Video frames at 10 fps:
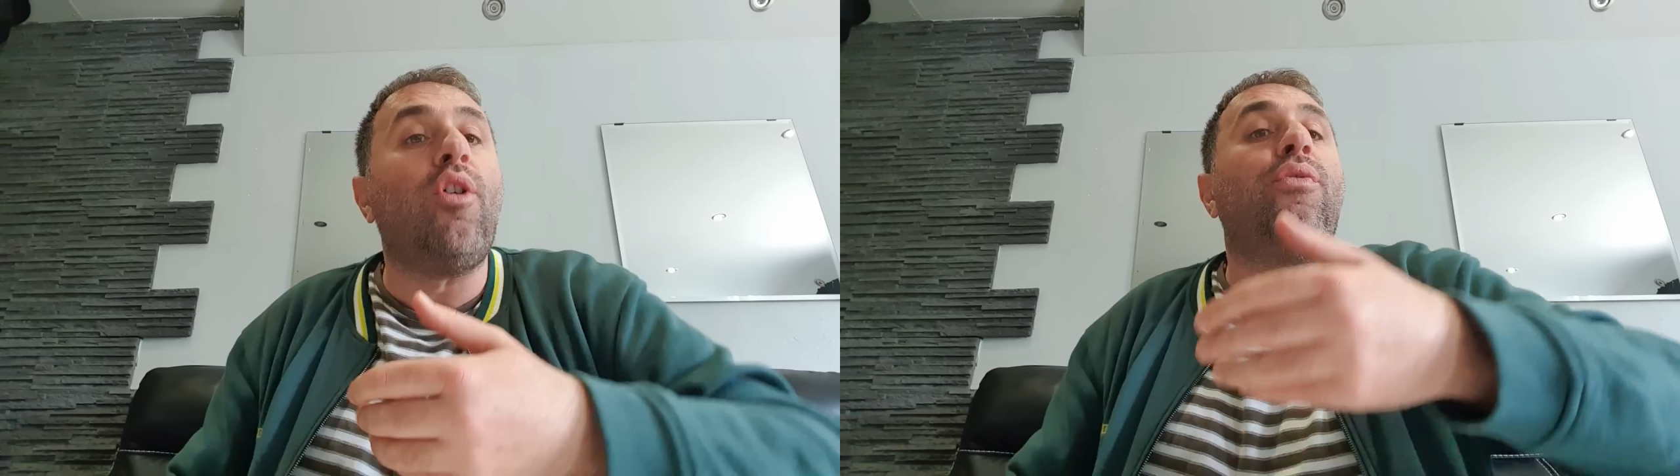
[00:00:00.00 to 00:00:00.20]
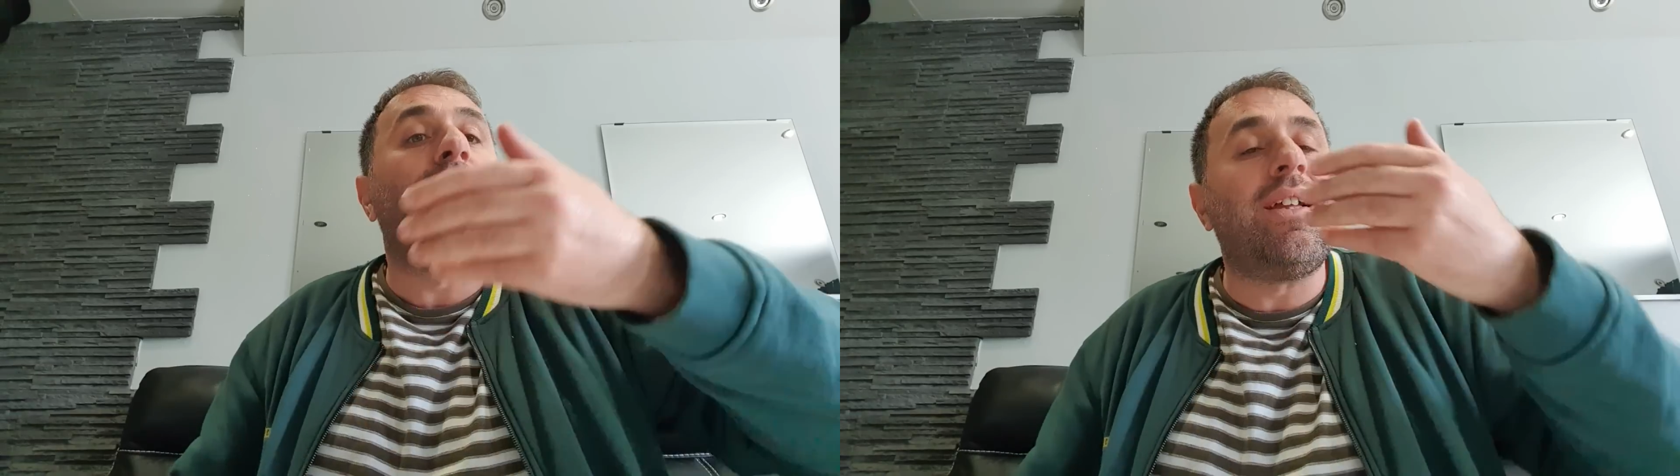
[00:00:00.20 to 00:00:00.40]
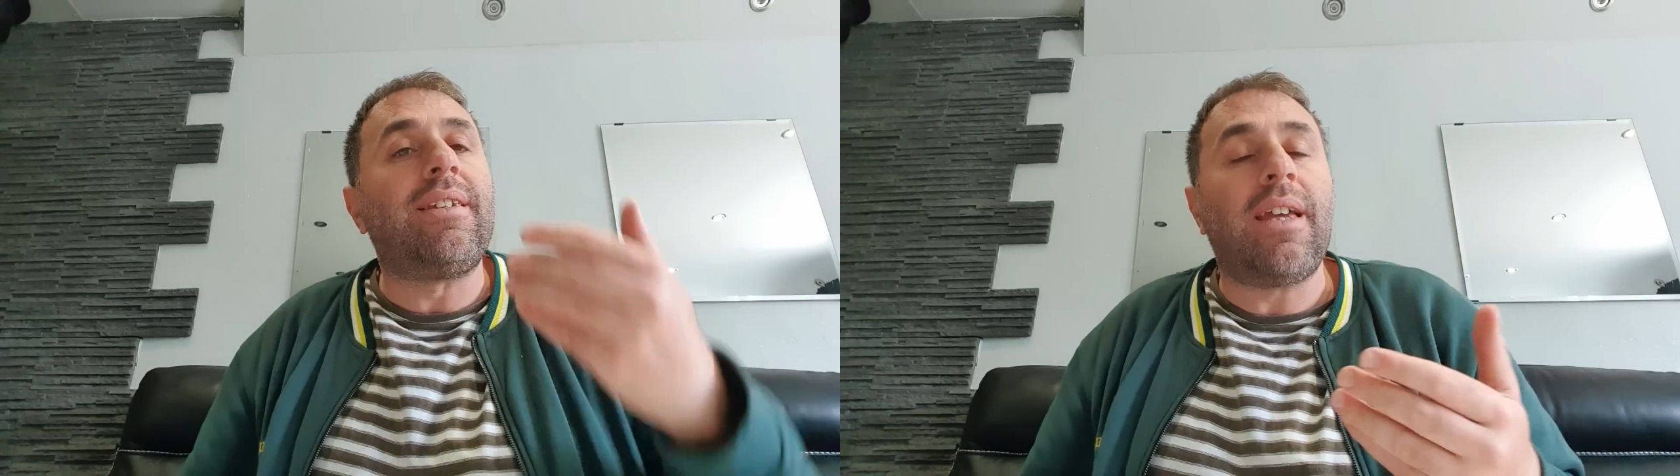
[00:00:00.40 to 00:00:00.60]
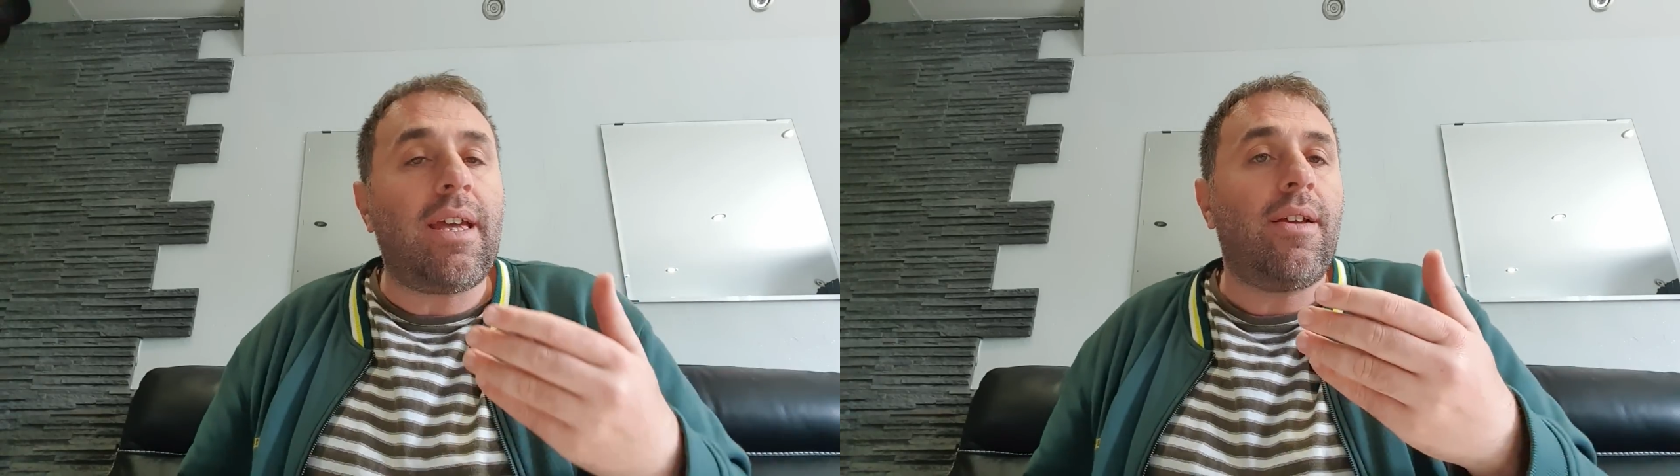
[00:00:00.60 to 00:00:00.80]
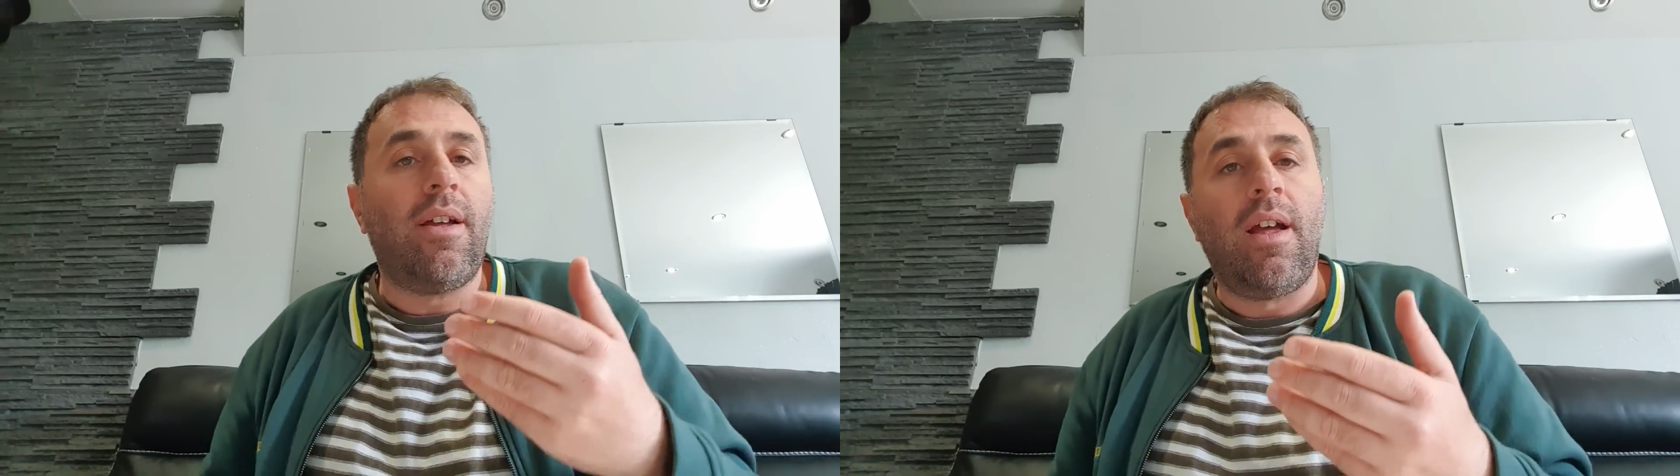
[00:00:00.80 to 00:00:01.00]

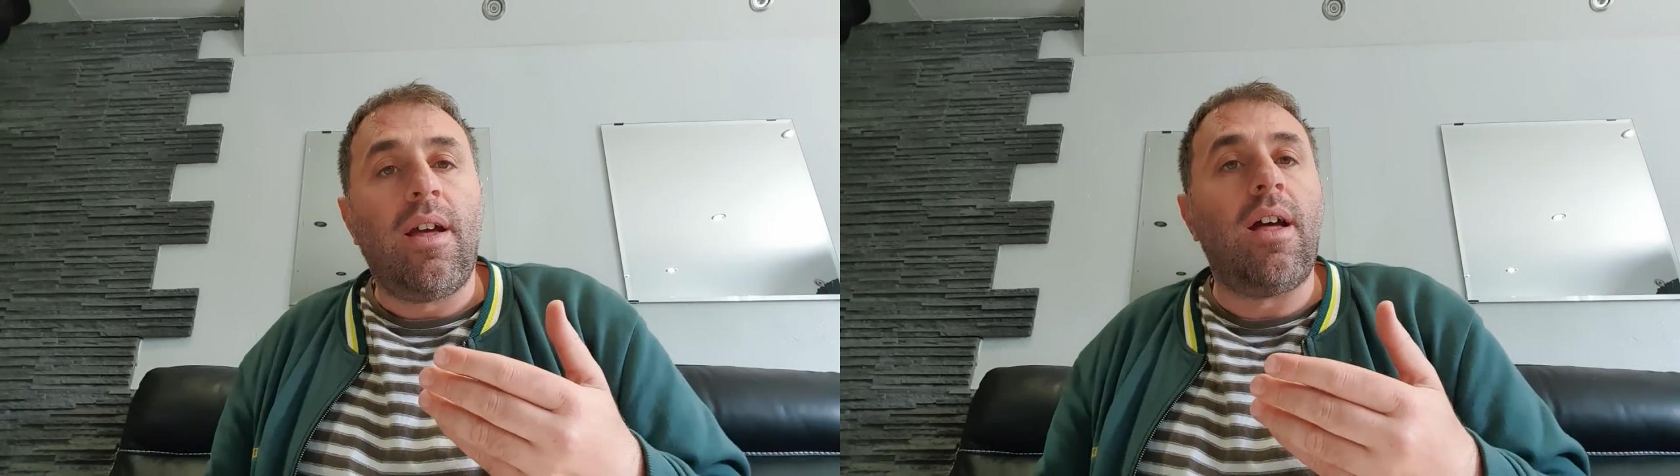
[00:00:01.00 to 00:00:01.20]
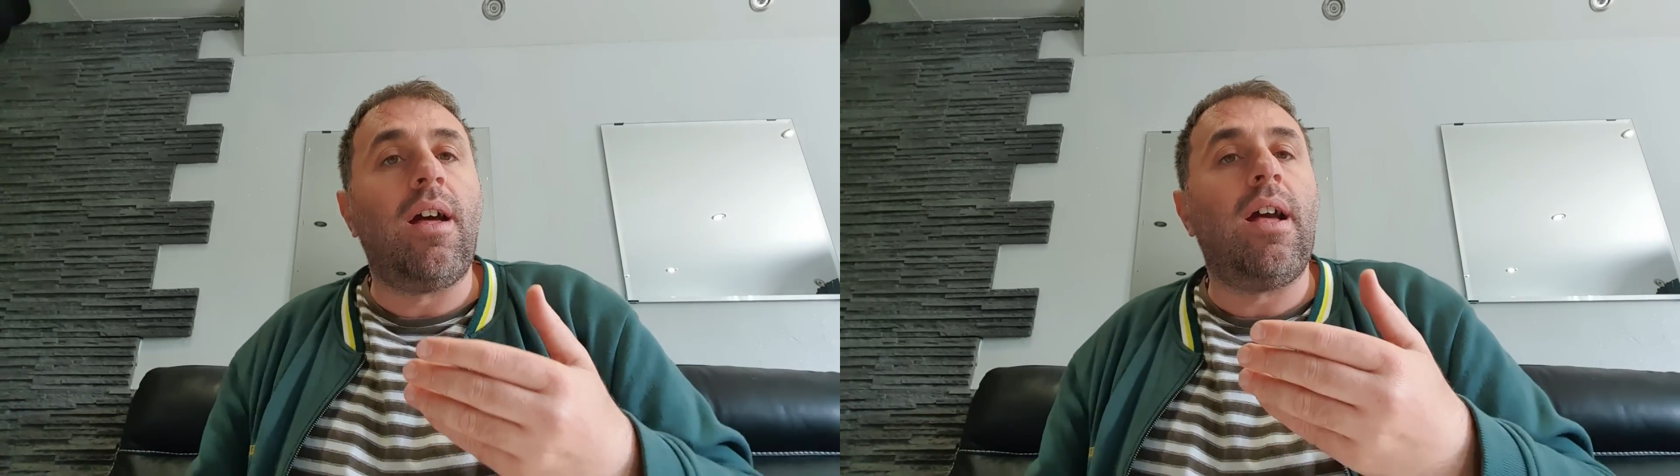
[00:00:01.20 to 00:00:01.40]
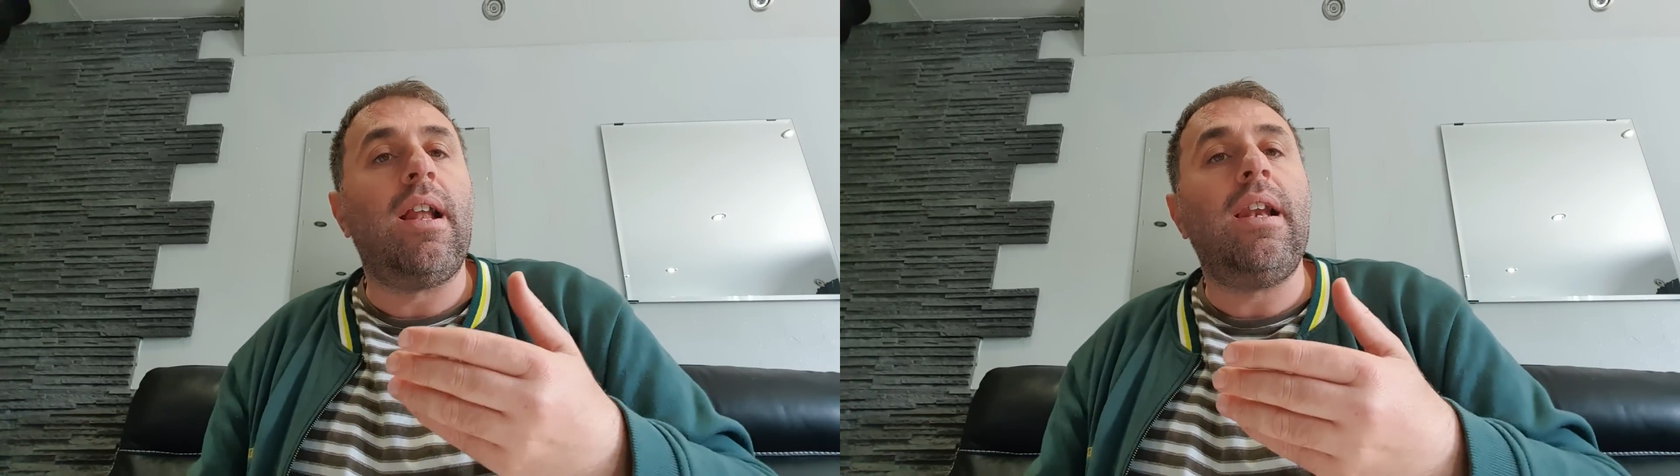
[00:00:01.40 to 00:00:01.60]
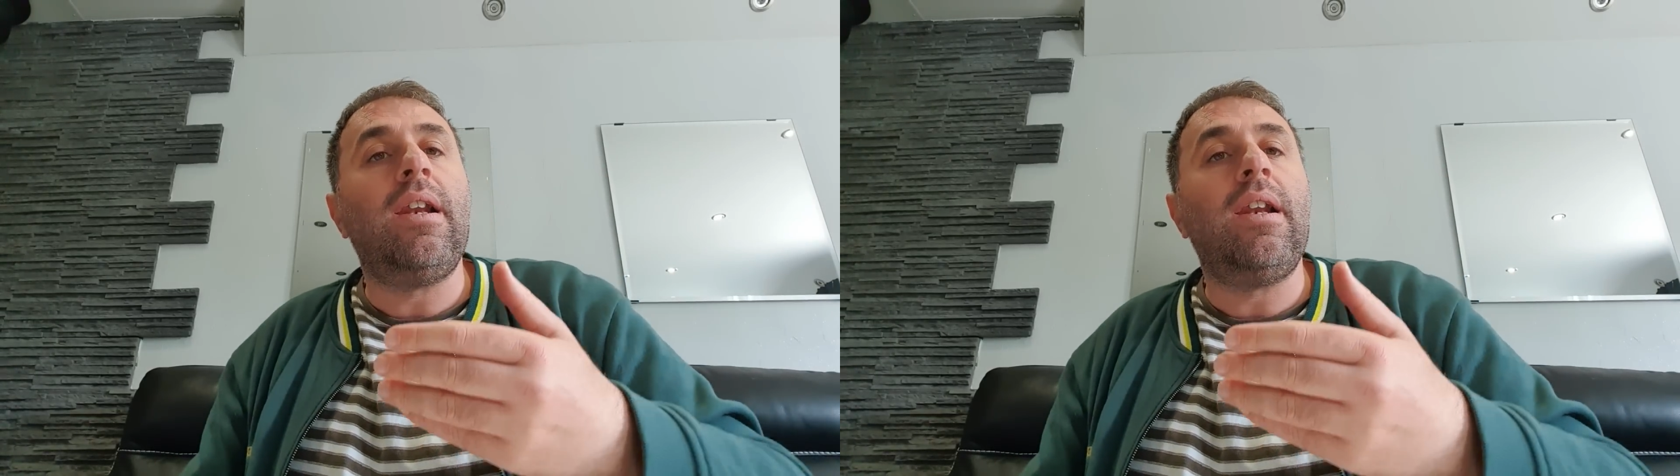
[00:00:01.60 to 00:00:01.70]
refléter euh,